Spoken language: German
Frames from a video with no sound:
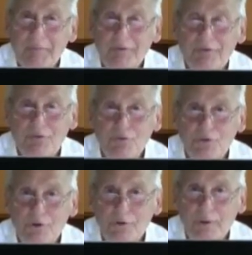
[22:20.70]
mich fürs
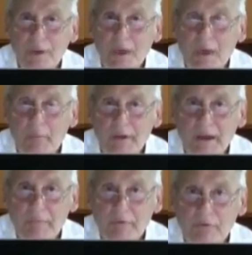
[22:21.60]
Zuschauen,
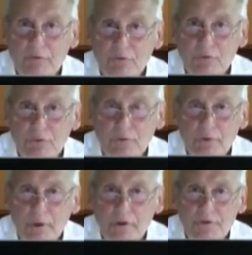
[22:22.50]
bedanke mich fürs Zuschauen
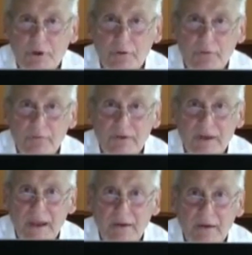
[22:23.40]
und
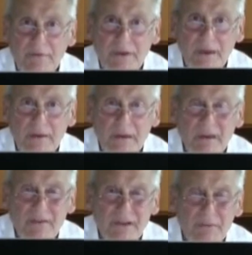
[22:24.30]
wenn einer es kann,
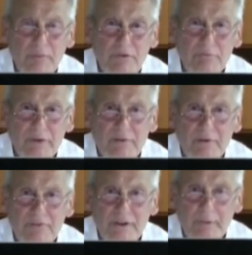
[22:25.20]
soll er mal ein bisschen
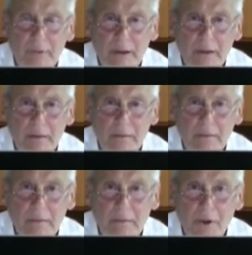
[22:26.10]
besseres Wetter machen.
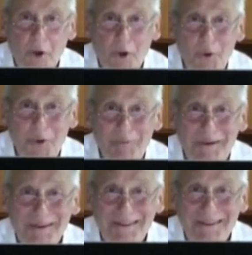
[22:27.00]
Euer
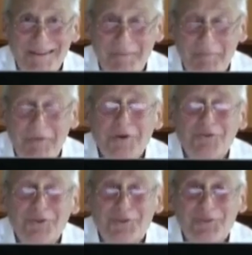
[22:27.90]
Honigmann.
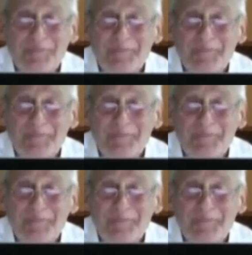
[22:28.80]
Tschüss.